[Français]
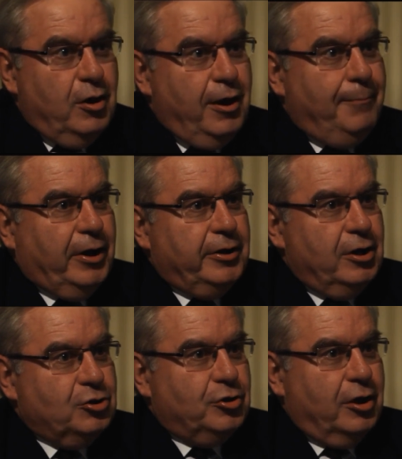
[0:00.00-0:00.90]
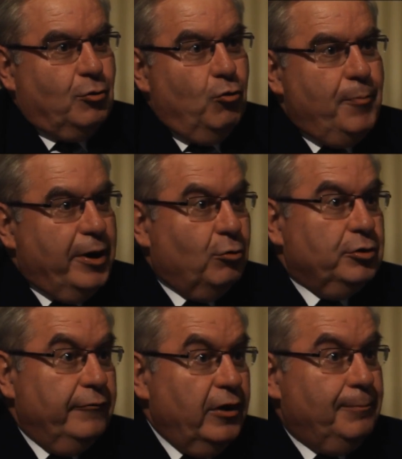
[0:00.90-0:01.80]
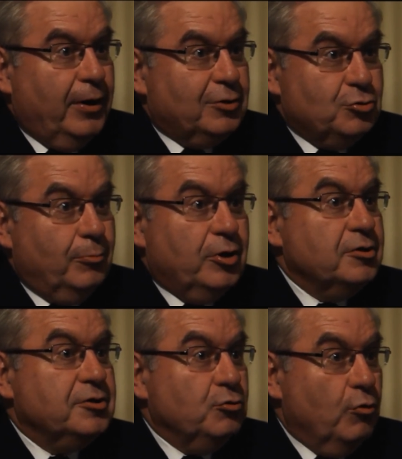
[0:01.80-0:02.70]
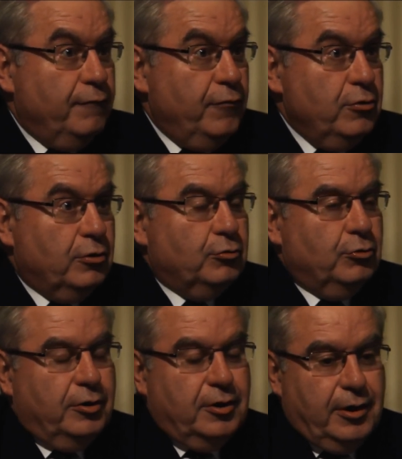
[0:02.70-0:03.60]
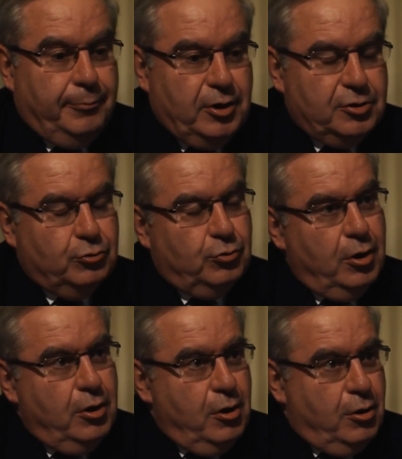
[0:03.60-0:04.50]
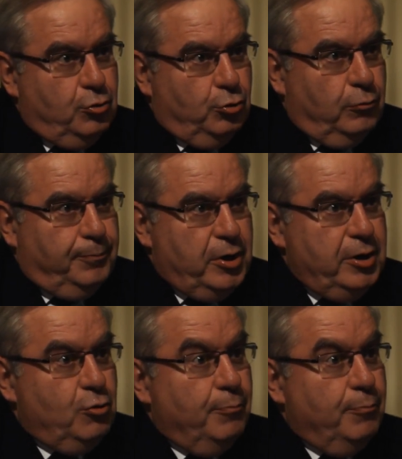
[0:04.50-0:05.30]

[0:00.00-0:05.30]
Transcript: l'appareillage d'un groupe aéronaval, par exemple, est un signe fort de la détermination de notre pays.